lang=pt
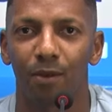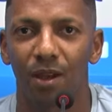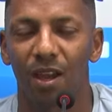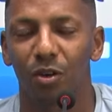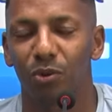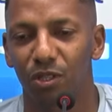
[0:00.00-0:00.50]

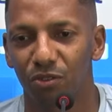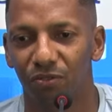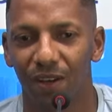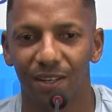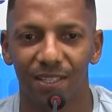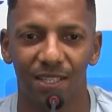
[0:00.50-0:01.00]
É, quando eu
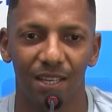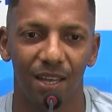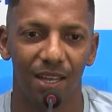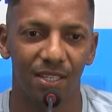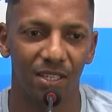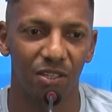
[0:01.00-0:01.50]
falo essa,
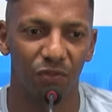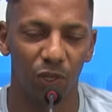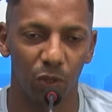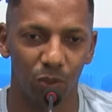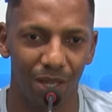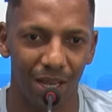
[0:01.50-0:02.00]
essa
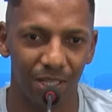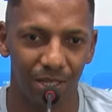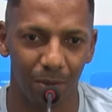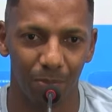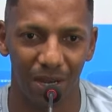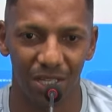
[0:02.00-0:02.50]
dificuldade
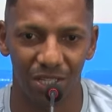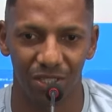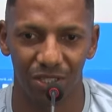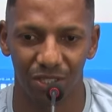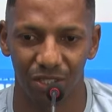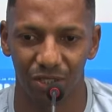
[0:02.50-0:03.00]
da parte
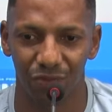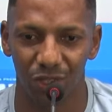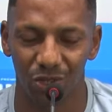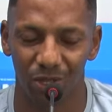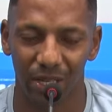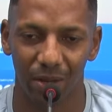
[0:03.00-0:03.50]
de, de
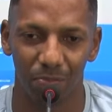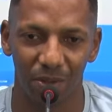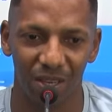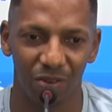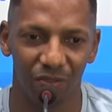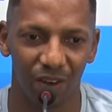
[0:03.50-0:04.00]

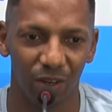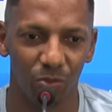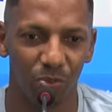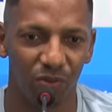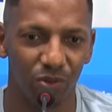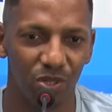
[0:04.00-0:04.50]
fisioterapia, eu falo
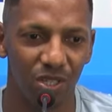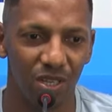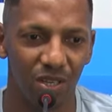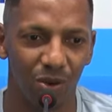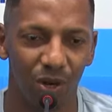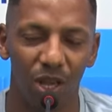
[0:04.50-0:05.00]
por
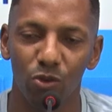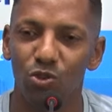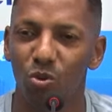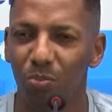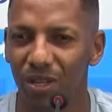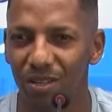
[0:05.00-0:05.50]
você olhar os
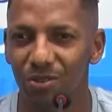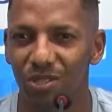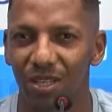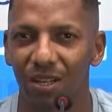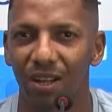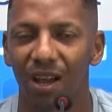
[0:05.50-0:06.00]
companheiros
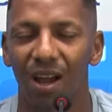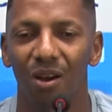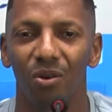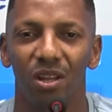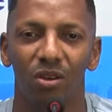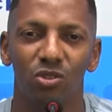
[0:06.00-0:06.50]
treinar,
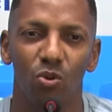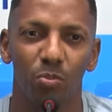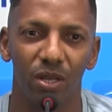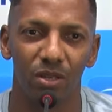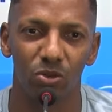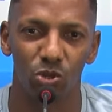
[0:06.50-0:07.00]
olhar os
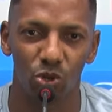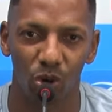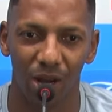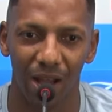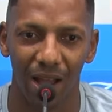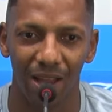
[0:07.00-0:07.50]
companheiros
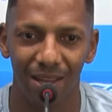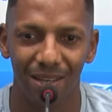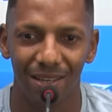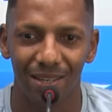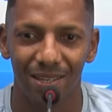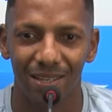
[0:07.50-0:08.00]
jogar
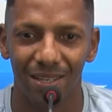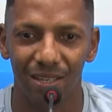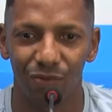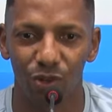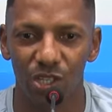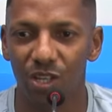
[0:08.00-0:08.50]

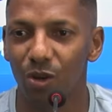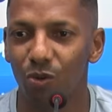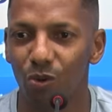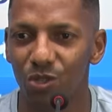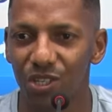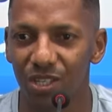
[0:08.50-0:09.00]
e você não
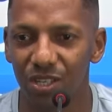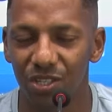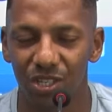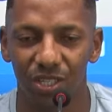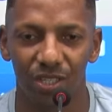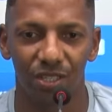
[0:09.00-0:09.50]
conseguir
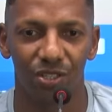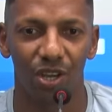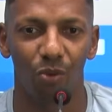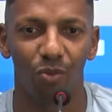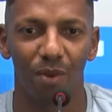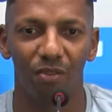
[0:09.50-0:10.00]
de, de
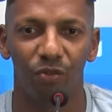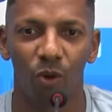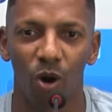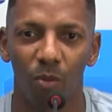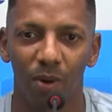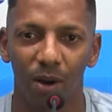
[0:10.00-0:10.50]
alguma
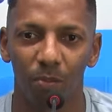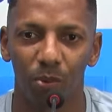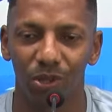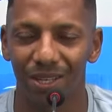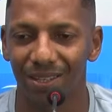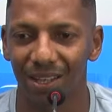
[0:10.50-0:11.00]
forma
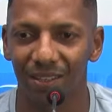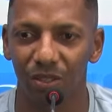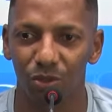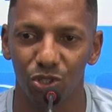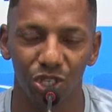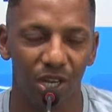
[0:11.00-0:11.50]
poder estar
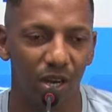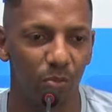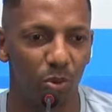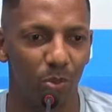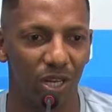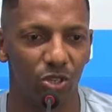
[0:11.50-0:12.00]
dentro de
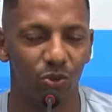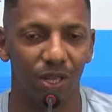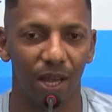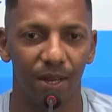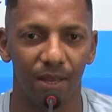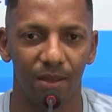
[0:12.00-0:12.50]
campo para
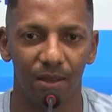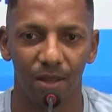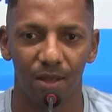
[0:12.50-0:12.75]
ajudar, né?